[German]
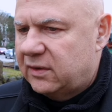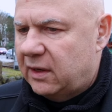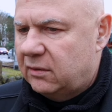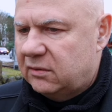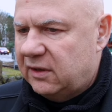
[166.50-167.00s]

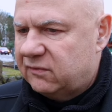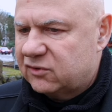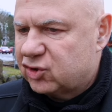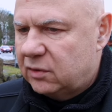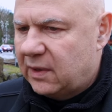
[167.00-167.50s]
Denn nichts
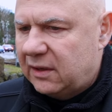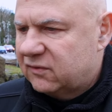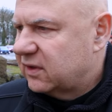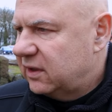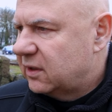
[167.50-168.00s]
ist schlimmer
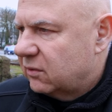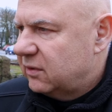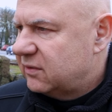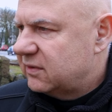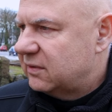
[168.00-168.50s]
als Krieg.
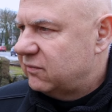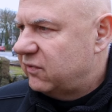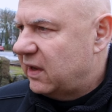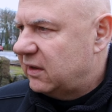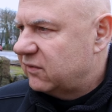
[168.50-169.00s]
Und äh,
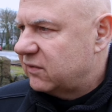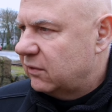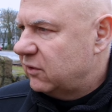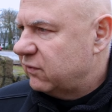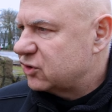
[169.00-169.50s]
wer das
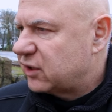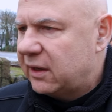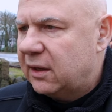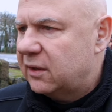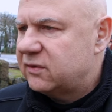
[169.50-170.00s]
noch nicht
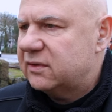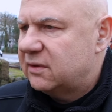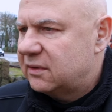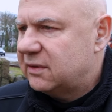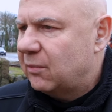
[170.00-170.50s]
verstanden hat,
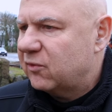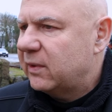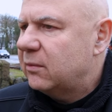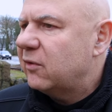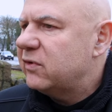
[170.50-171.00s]
da muss
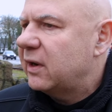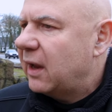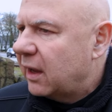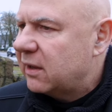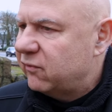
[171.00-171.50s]
man immer wieder
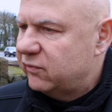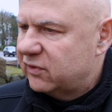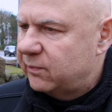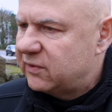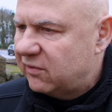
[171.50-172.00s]
nachhelfen.
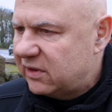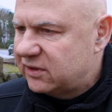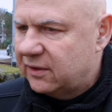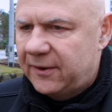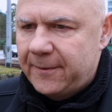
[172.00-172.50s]
Es gibt ja
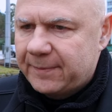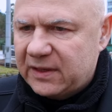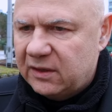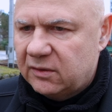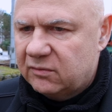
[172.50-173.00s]
welche,
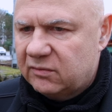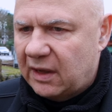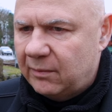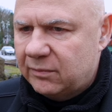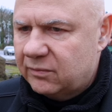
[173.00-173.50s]
die
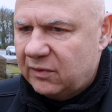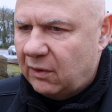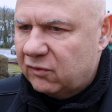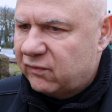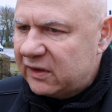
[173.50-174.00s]
haben
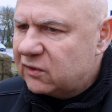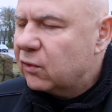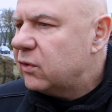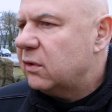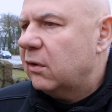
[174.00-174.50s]
aus welchen
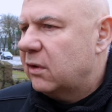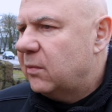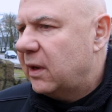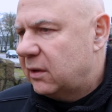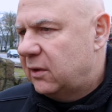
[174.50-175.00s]
Gründen auch
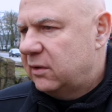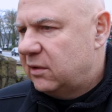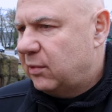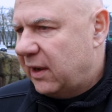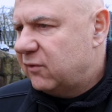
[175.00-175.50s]
immer
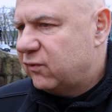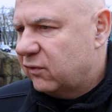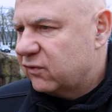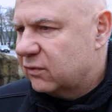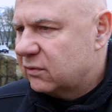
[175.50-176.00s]
eine
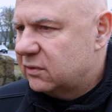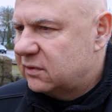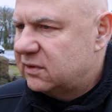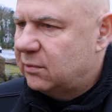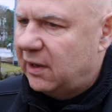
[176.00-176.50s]
Beeinflussung.
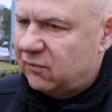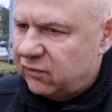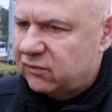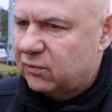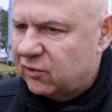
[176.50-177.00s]
Und die
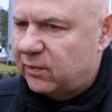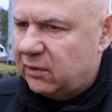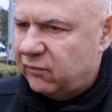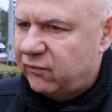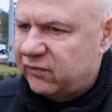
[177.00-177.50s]
Beeinflussung muss
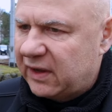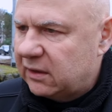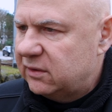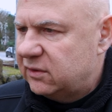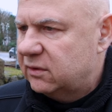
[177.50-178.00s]
man auf
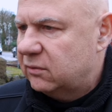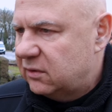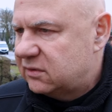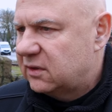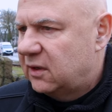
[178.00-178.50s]
sachliche
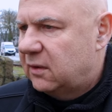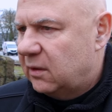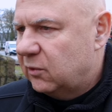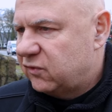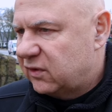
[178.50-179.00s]
und
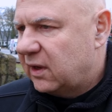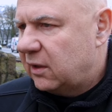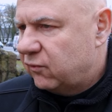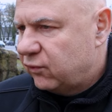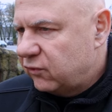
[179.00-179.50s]

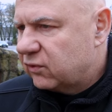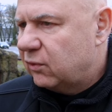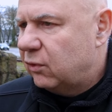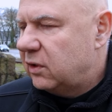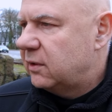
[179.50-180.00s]
emotionale
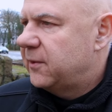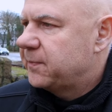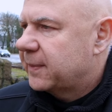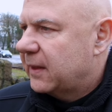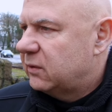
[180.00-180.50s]
Füße holen.
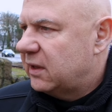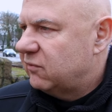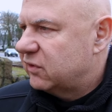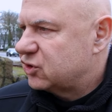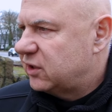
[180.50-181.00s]
Und
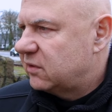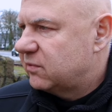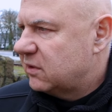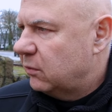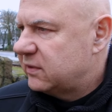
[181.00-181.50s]
dann versteht,
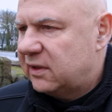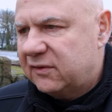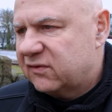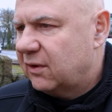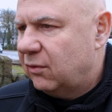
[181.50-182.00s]
glaube ich, der
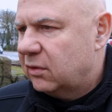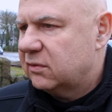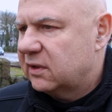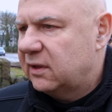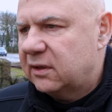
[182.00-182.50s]
Letzte auch,
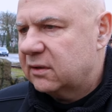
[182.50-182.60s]
Krieg